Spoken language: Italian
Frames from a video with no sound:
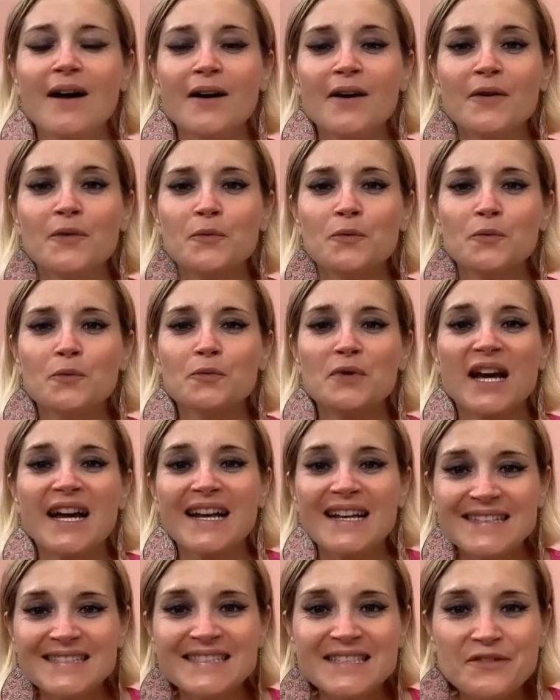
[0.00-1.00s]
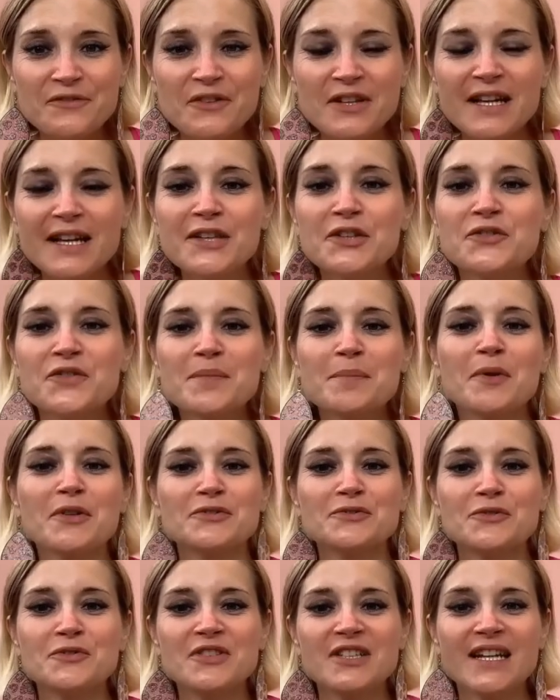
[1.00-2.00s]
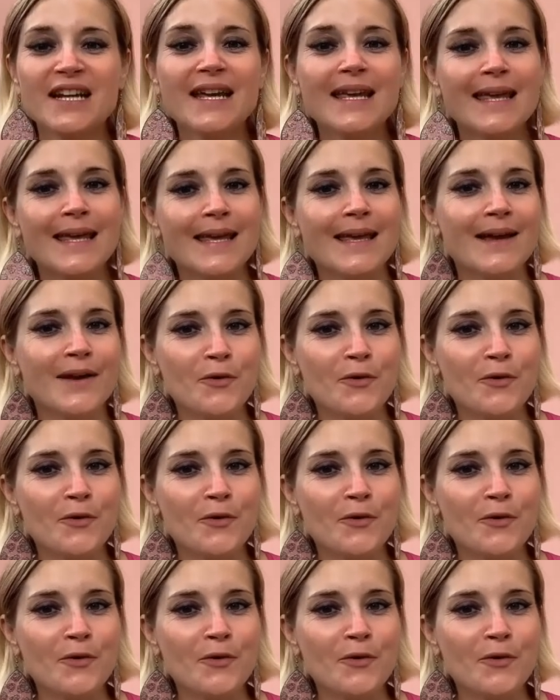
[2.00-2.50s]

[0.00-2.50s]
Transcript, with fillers: una classifica dove posso dire che